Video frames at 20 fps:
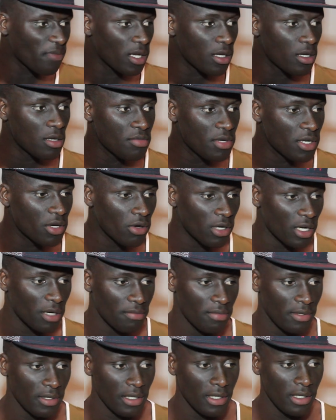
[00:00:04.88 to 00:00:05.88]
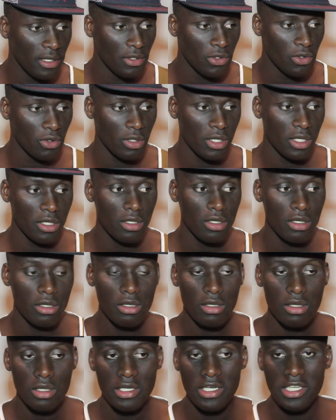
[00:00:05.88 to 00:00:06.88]
le but qu'on a pris sur les
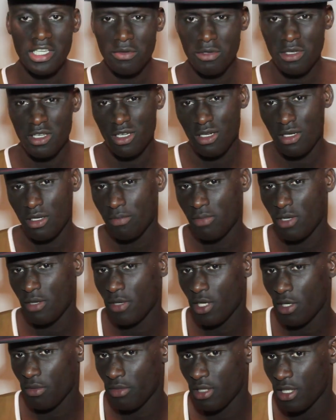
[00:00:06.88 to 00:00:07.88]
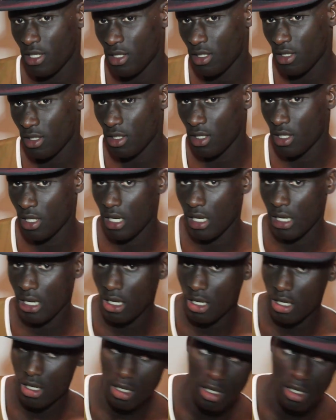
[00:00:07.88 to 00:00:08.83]
deux, dives de première minute de la